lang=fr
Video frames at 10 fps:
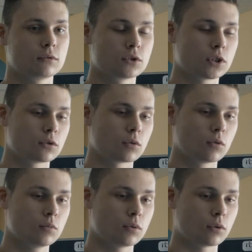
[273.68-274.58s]
de
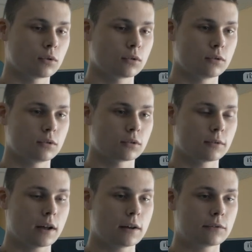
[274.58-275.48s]
Châteauroux pour euh,
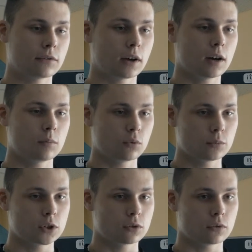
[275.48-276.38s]
faire un
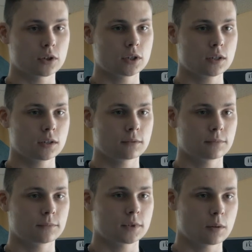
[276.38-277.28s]
plombier chauffagiste,
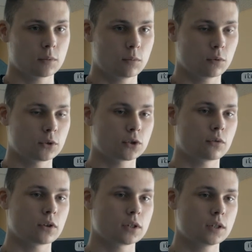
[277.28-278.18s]
s'appelle plombier
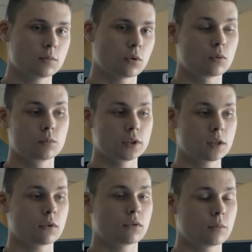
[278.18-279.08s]
chauffagiste, pour
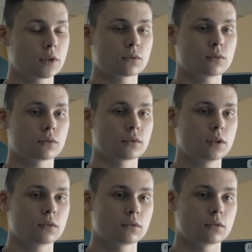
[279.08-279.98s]
compléter ma formation en
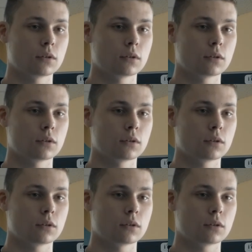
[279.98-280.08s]
fait euh,